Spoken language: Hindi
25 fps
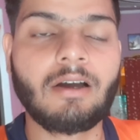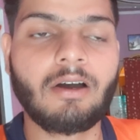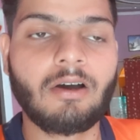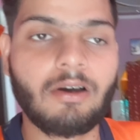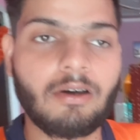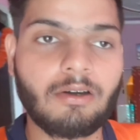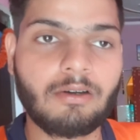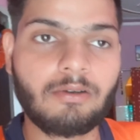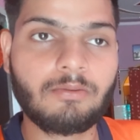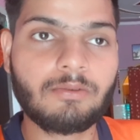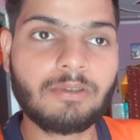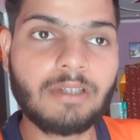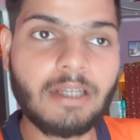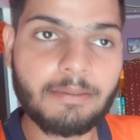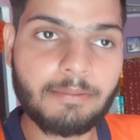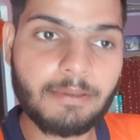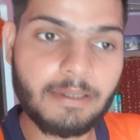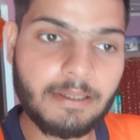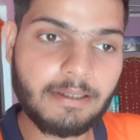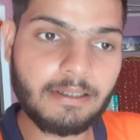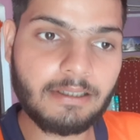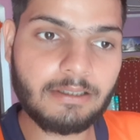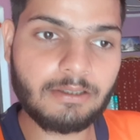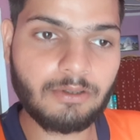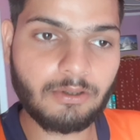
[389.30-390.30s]
और उन्हें
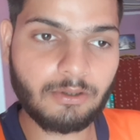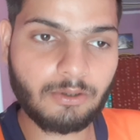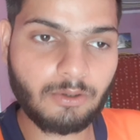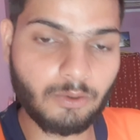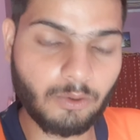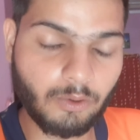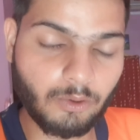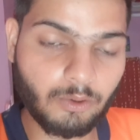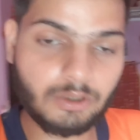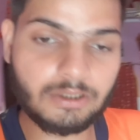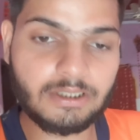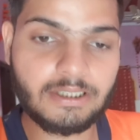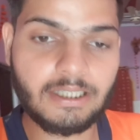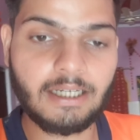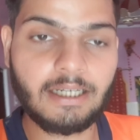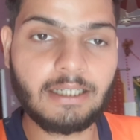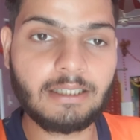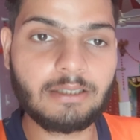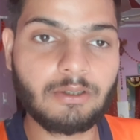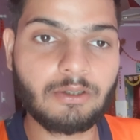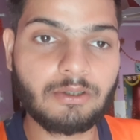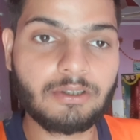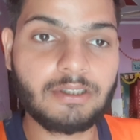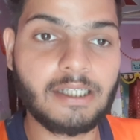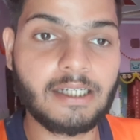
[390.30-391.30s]
भी जो कोच हैं
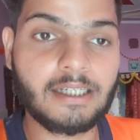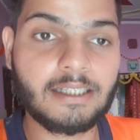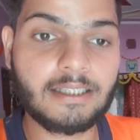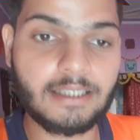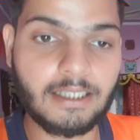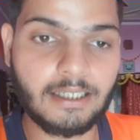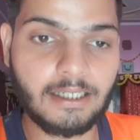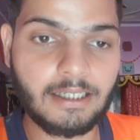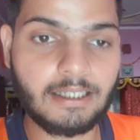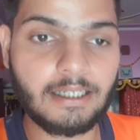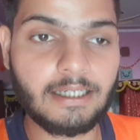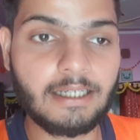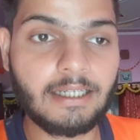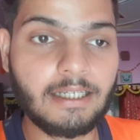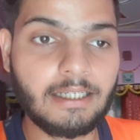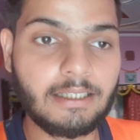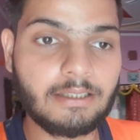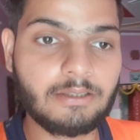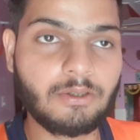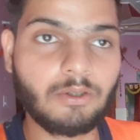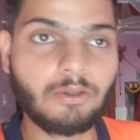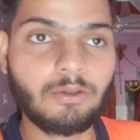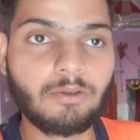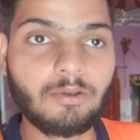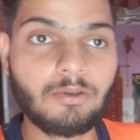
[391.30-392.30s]
जो शिक्षक हैं
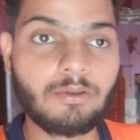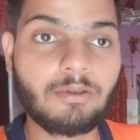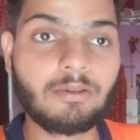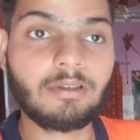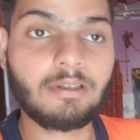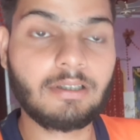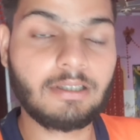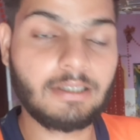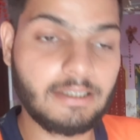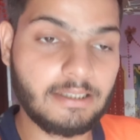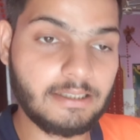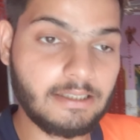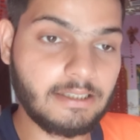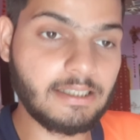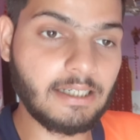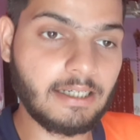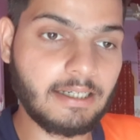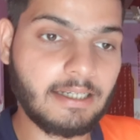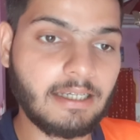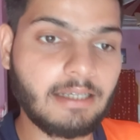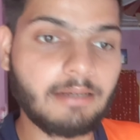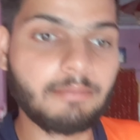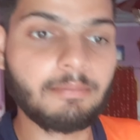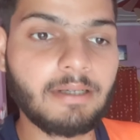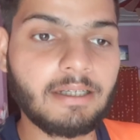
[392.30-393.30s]
जो इस
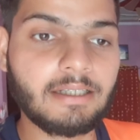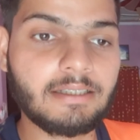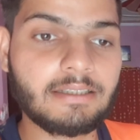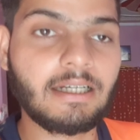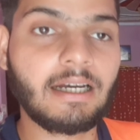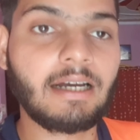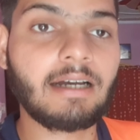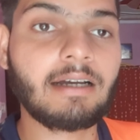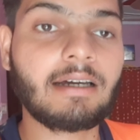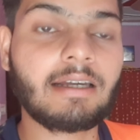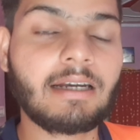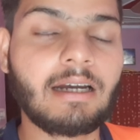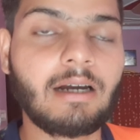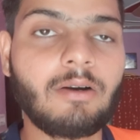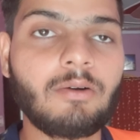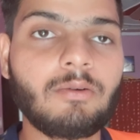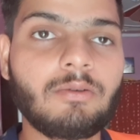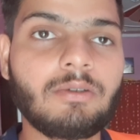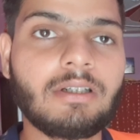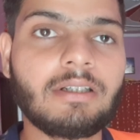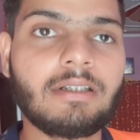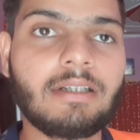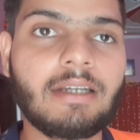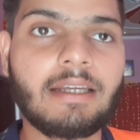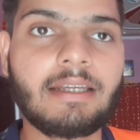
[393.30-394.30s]
जगह में जहाँ
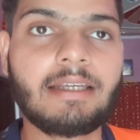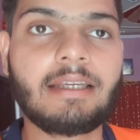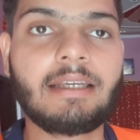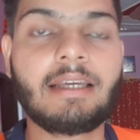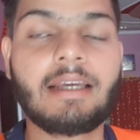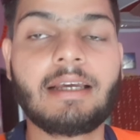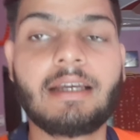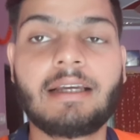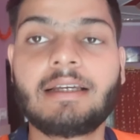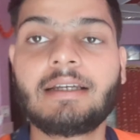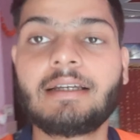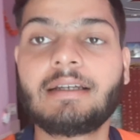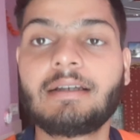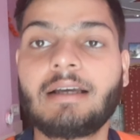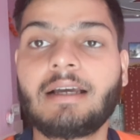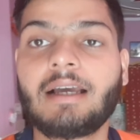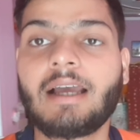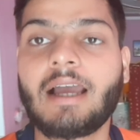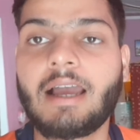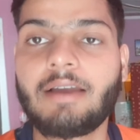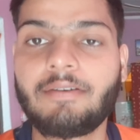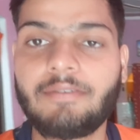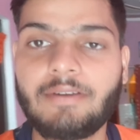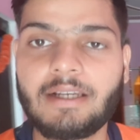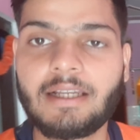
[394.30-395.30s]
ग्राउंड नहीं है
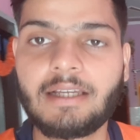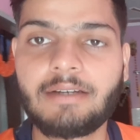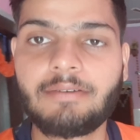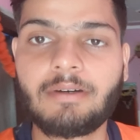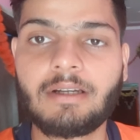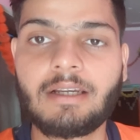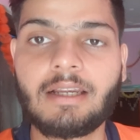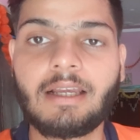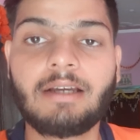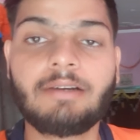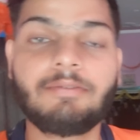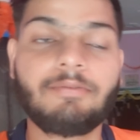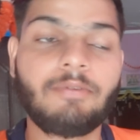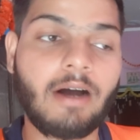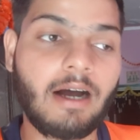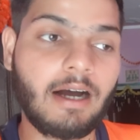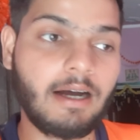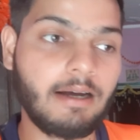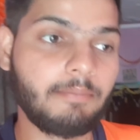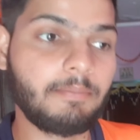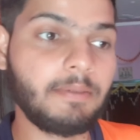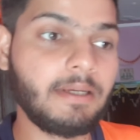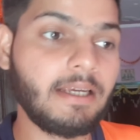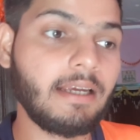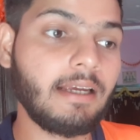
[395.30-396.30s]
अवेलेबल है
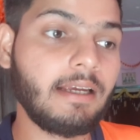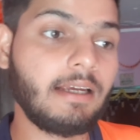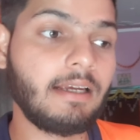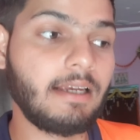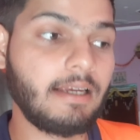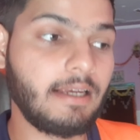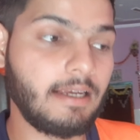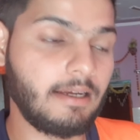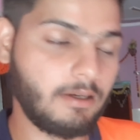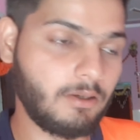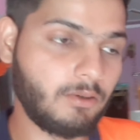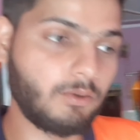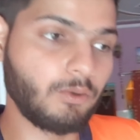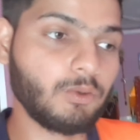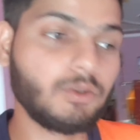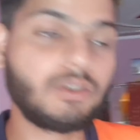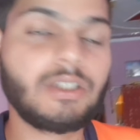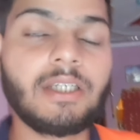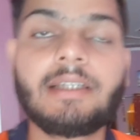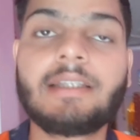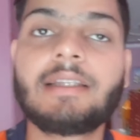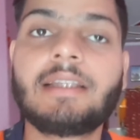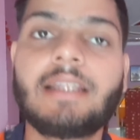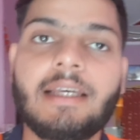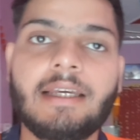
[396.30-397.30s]
वहाँ भी
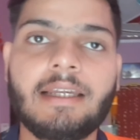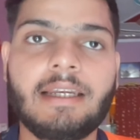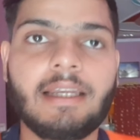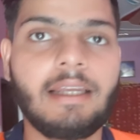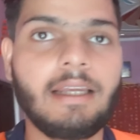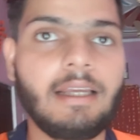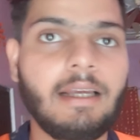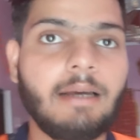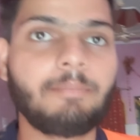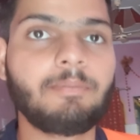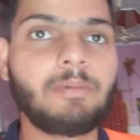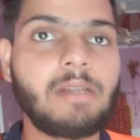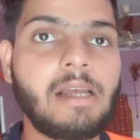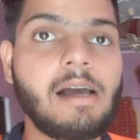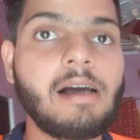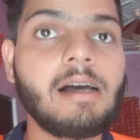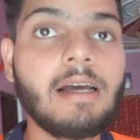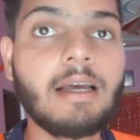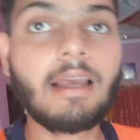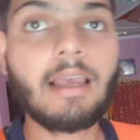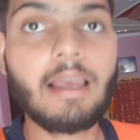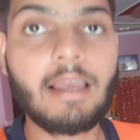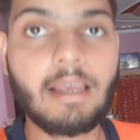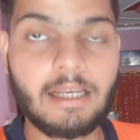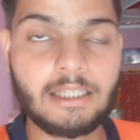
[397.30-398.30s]
कोचिंग दे रहे हैं अपना
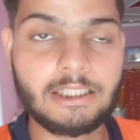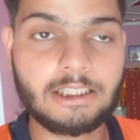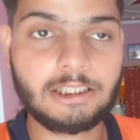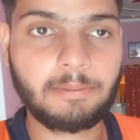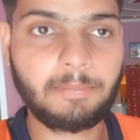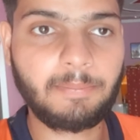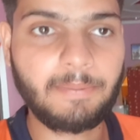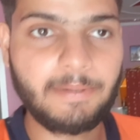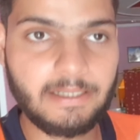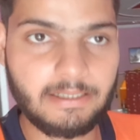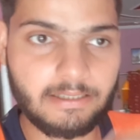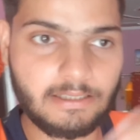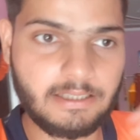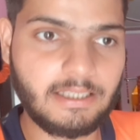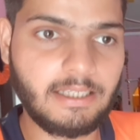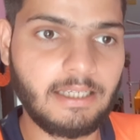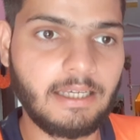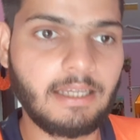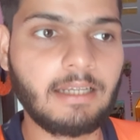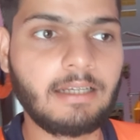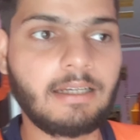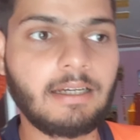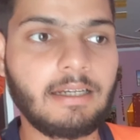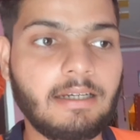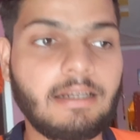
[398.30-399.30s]
एक्सपीरियंस
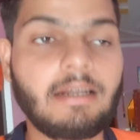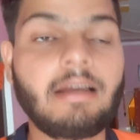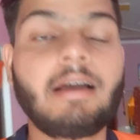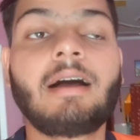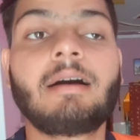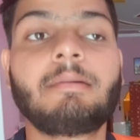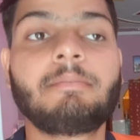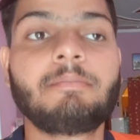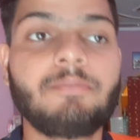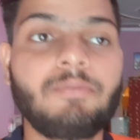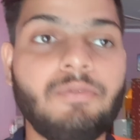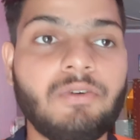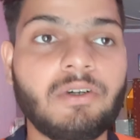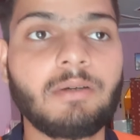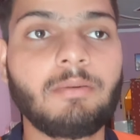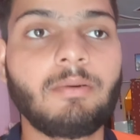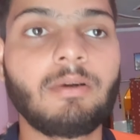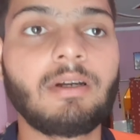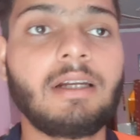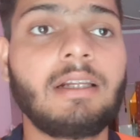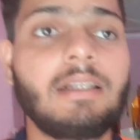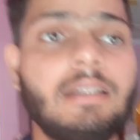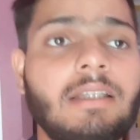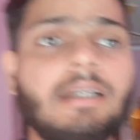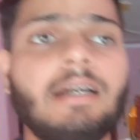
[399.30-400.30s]
शेयर कर रहे हैं हम फुटबॉल
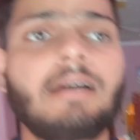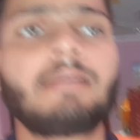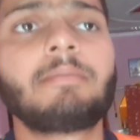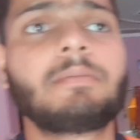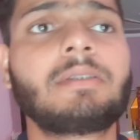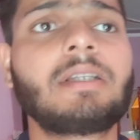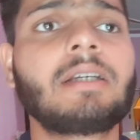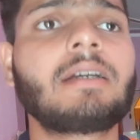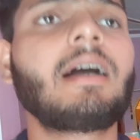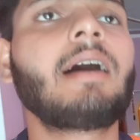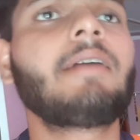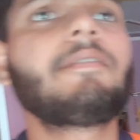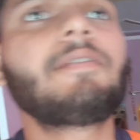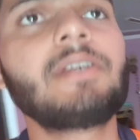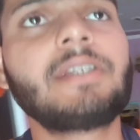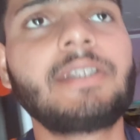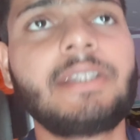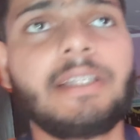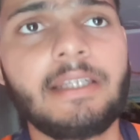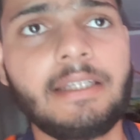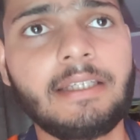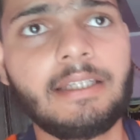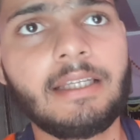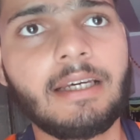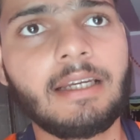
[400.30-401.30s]
खेलते हैं हमसे काफ़ी
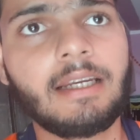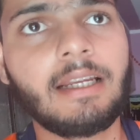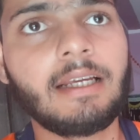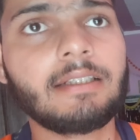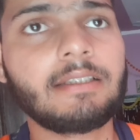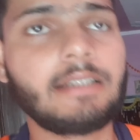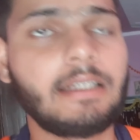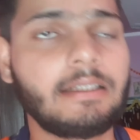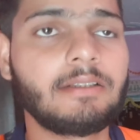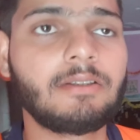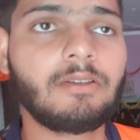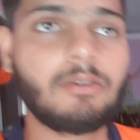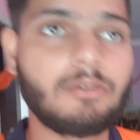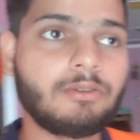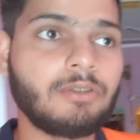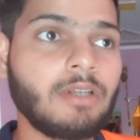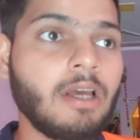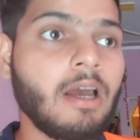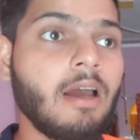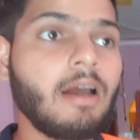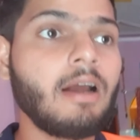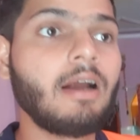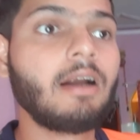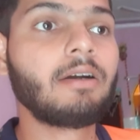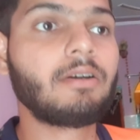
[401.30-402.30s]
सीनियर है संतोष
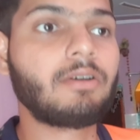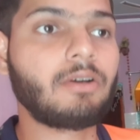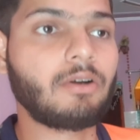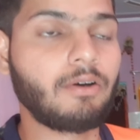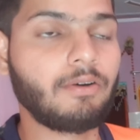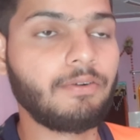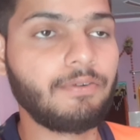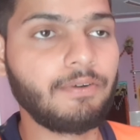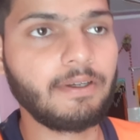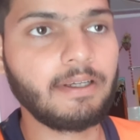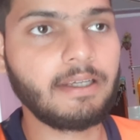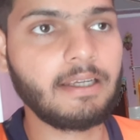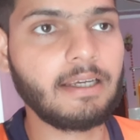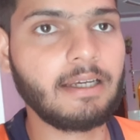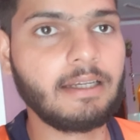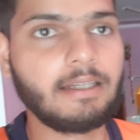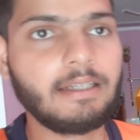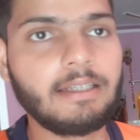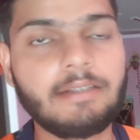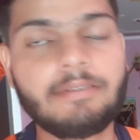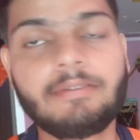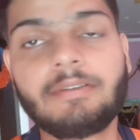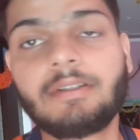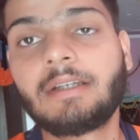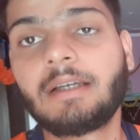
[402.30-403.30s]
ट्रॉफी
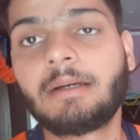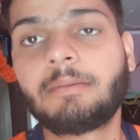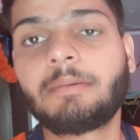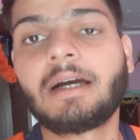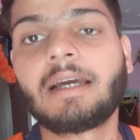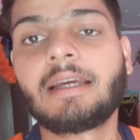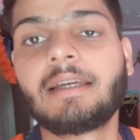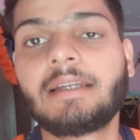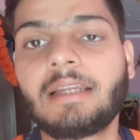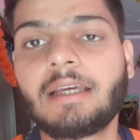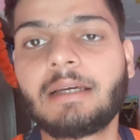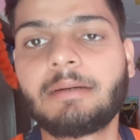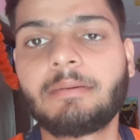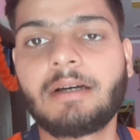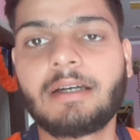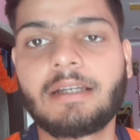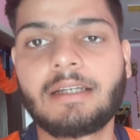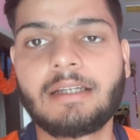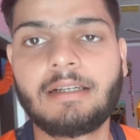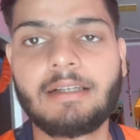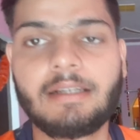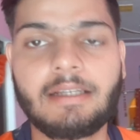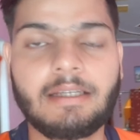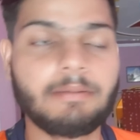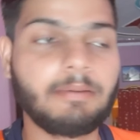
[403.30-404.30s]
खेली हुई है भाई ने
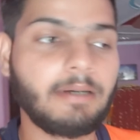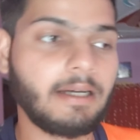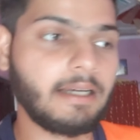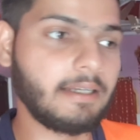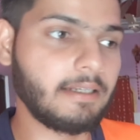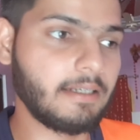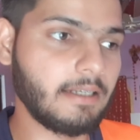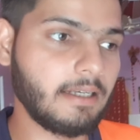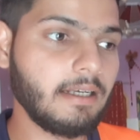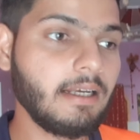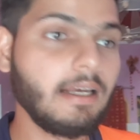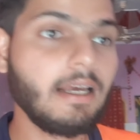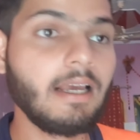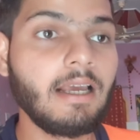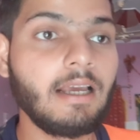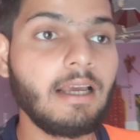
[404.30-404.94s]
हमारे ली भाई ने